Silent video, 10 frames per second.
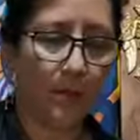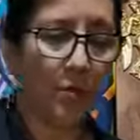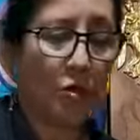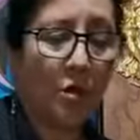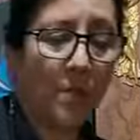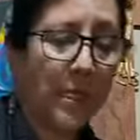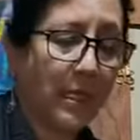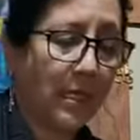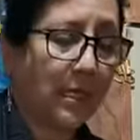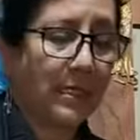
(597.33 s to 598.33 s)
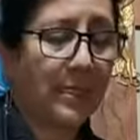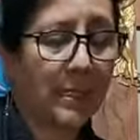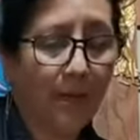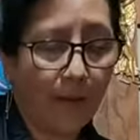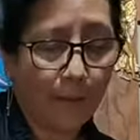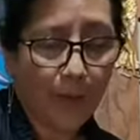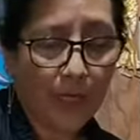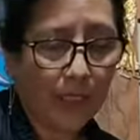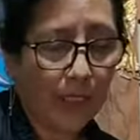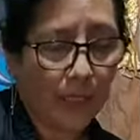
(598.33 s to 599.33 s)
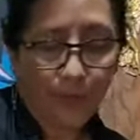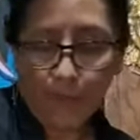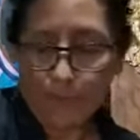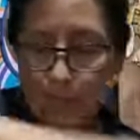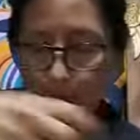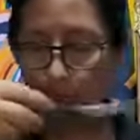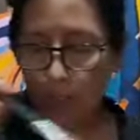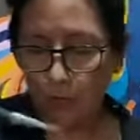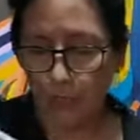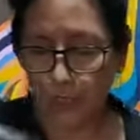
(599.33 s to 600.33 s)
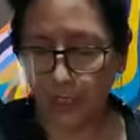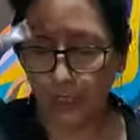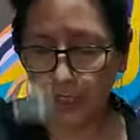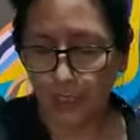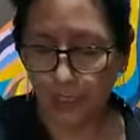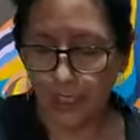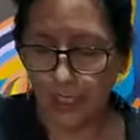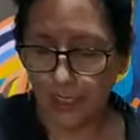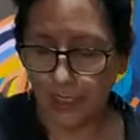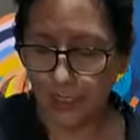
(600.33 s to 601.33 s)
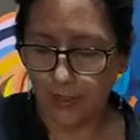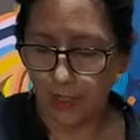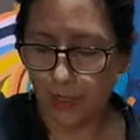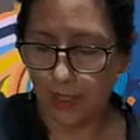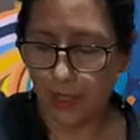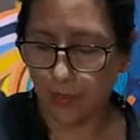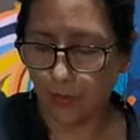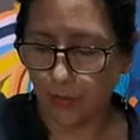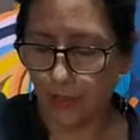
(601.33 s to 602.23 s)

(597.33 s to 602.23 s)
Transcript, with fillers: No se olviden de que siempre, siempre ustedes tienen que hidratar su